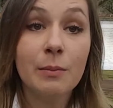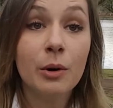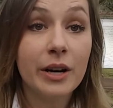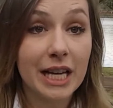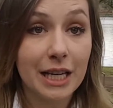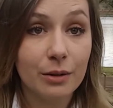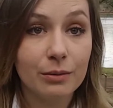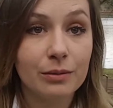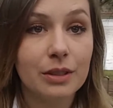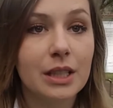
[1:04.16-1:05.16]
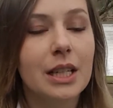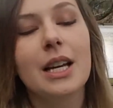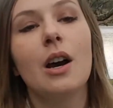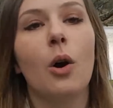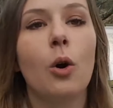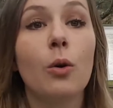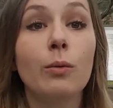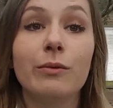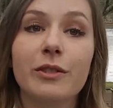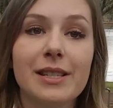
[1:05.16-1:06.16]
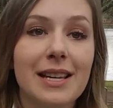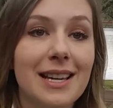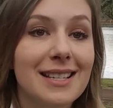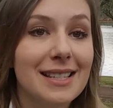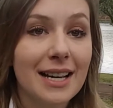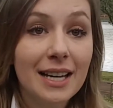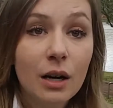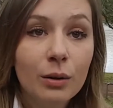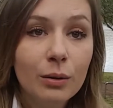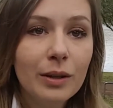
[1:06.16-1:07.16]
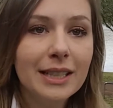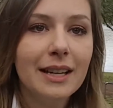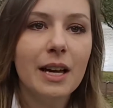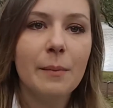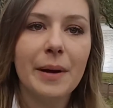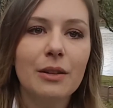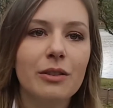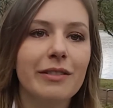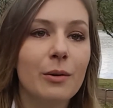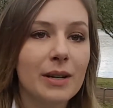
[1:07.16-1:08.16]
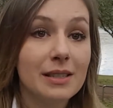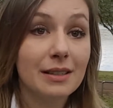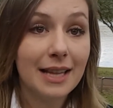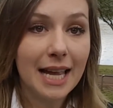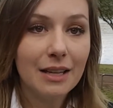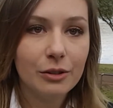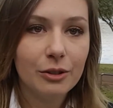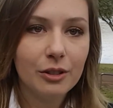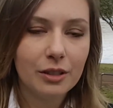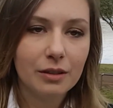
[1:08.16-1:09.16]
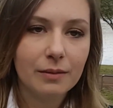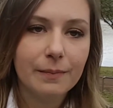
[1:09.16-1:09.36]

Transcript: que morreu, ou você sai na rua e de repente vê um acidente,